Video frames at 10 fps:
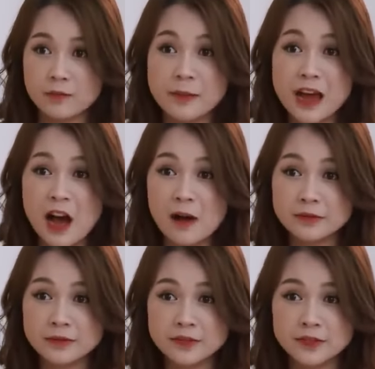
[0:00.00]
mới biết không?
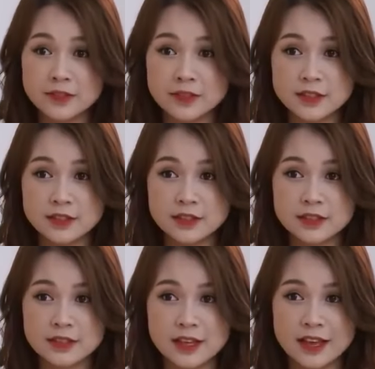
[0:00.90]

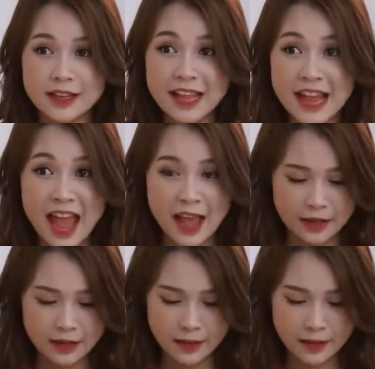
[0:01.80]
Vậy nha.